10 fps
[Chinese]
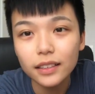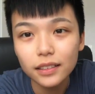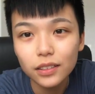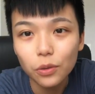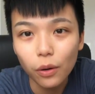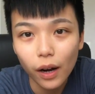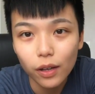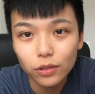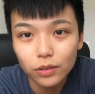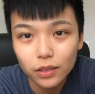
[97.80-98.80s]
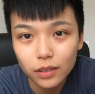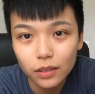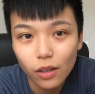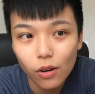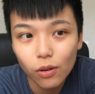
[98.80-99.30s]
这是我高中的
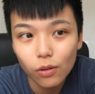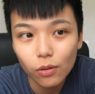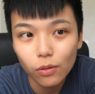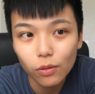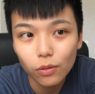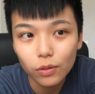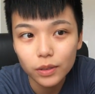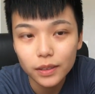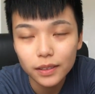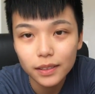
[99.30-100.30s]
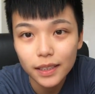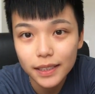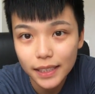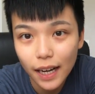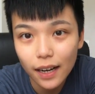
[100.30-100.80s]
时候在
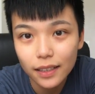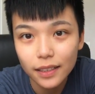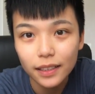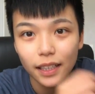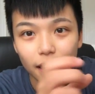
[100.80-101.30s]
家里